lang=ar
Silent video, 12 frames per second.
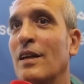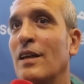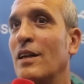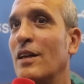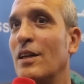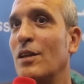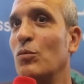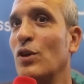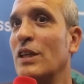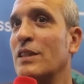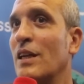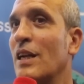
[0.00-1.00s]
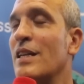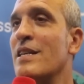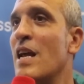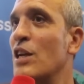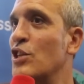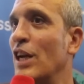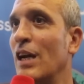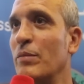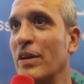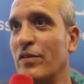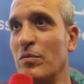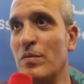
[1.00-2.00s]
آه، مناظره ناجحه 100%
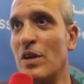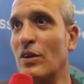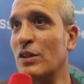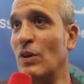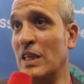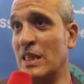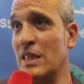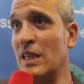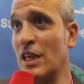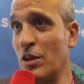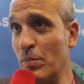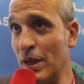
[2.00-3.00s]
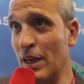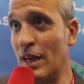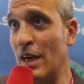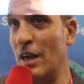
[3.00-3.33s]
عطات واحد الصدى كبير